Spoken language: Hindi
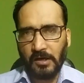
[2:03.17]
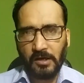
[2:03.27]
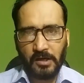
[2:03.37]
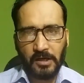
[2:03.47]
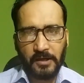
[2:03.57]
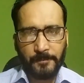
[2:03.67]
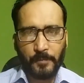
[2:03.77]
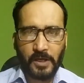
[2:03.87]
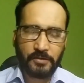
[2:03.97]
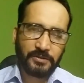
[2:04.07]
और
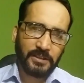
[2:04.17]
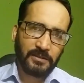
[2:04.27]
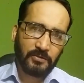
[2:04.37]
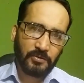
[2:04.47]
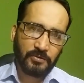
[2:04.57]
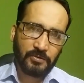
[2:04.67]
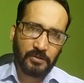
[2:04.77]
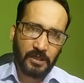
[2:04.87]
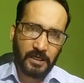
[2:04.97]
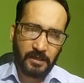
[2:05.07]
मारुति दोनों
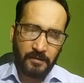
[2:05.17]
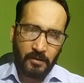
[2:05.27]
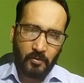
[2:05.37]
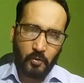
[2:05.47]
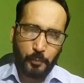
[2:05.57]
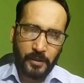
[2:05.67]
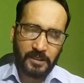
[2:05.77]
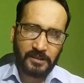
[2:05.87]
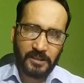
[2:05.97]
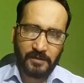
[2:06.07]
ऊपर
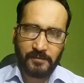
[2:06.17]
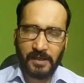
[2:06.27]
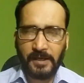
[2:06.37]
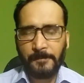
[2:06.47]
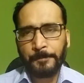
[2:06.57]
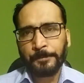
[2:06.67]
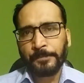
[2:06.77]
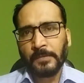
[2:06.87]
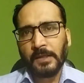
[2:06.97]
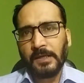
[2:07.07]
की तरफ गए
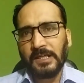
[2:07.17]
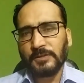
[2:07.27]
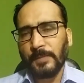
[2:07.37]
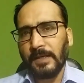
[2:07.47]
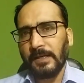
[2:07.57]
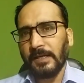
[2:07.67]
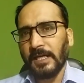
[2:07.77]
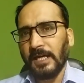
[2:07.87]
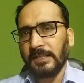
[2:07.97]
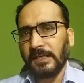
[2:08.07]

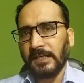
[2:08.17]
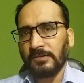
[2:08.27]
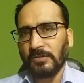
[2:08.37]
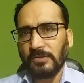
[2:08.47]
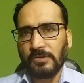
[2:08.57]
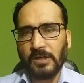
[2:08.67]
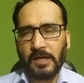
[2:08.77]
इसमें देखिए जो